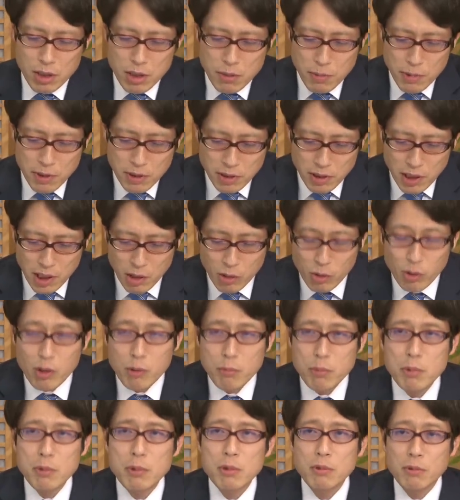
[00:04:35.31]
一番最後の
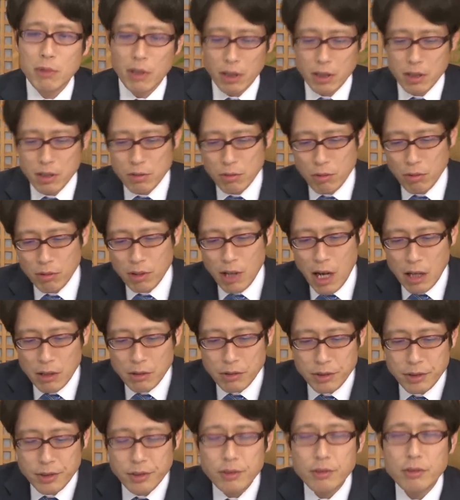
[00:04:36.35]
部分は非常に
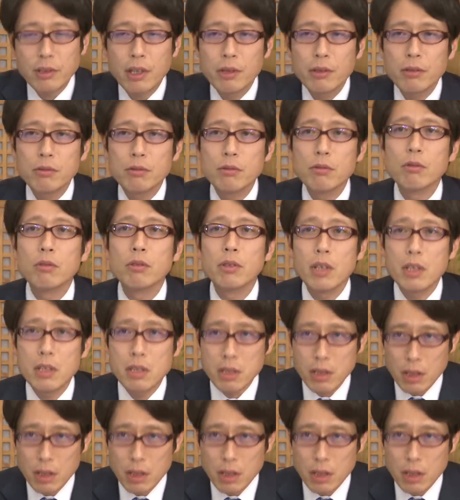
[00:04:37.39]
悪質な誘導でし